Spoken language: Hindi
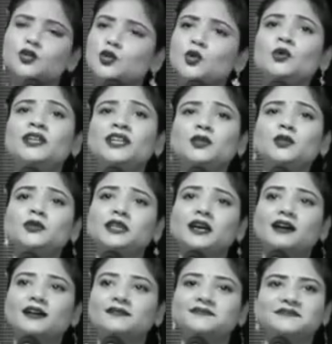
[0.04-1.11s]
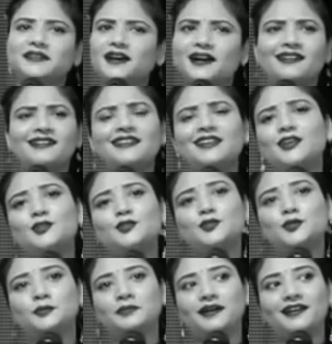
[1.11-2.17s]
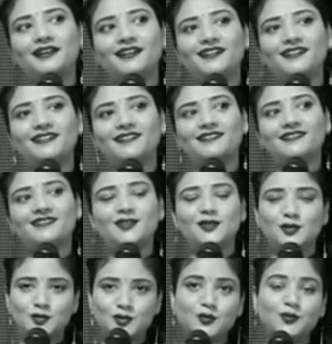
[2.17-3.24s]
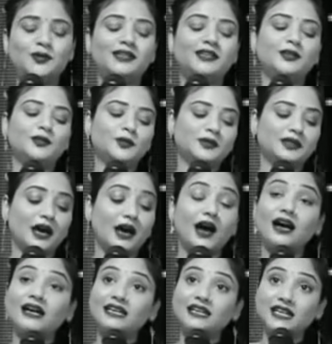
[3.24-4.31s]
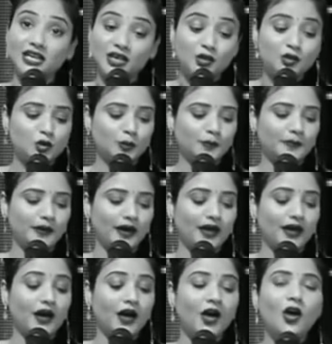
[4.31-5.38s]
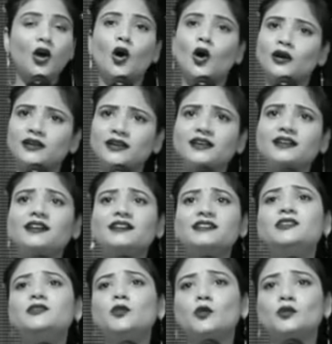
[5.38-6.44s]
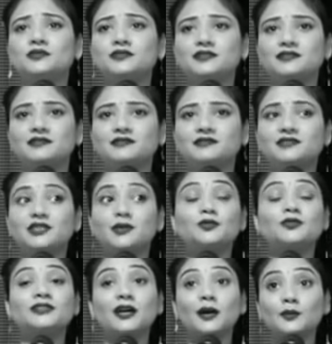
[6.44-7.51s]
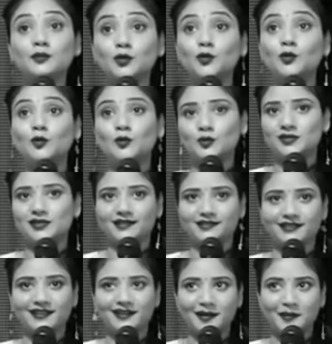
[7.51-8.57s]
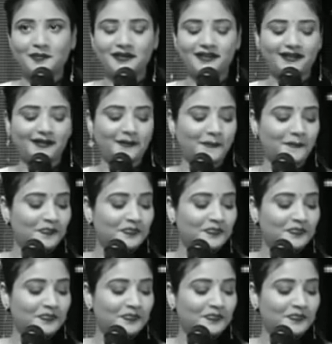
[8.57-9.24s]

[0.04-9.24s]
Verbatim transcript: झूठ ही तो था आखिर नहीं छुप पाया झूठ ही तो था आखिर नहीं छुप पाया और डर गई थी वो उस दिन जब उसने हम दोनों को साथ खड़ा पाया